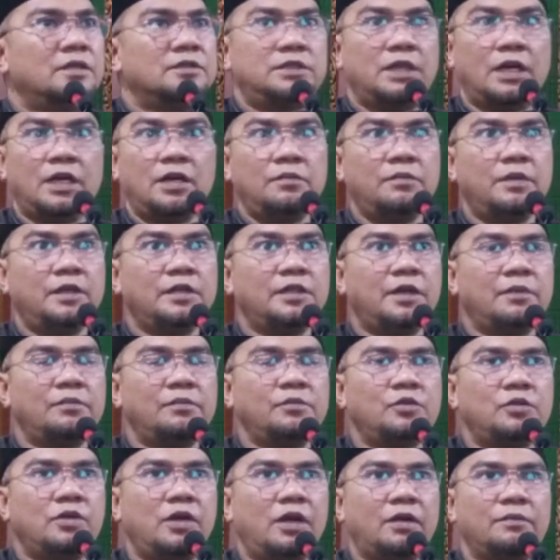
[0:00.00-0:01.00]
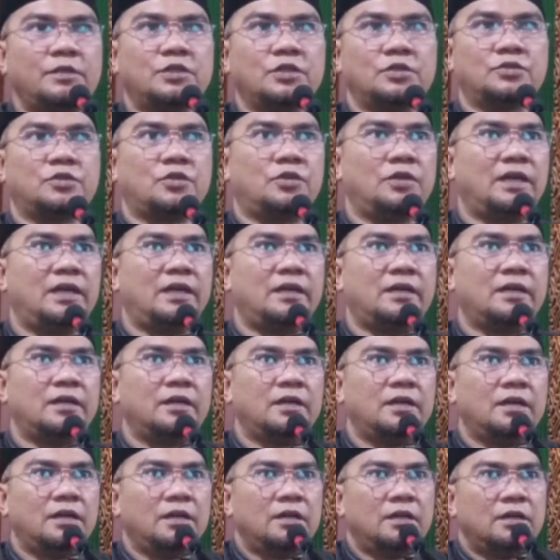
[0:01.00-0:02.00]
jangan main game juga besok sekolah
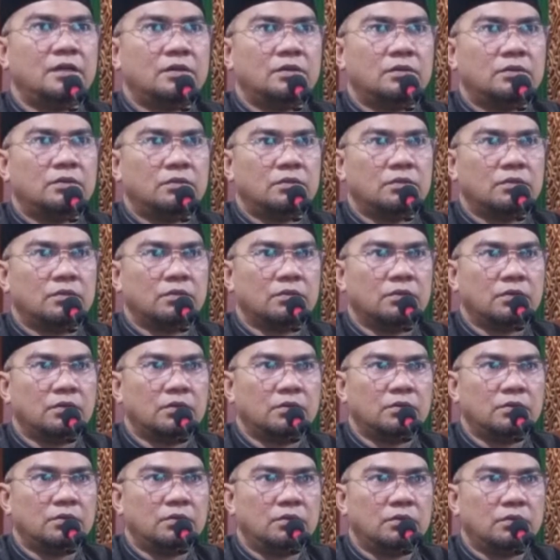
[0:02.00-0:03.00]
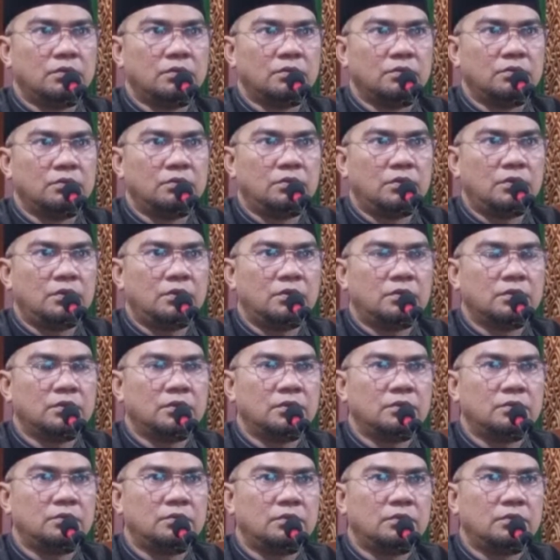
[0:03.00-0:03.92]
oh,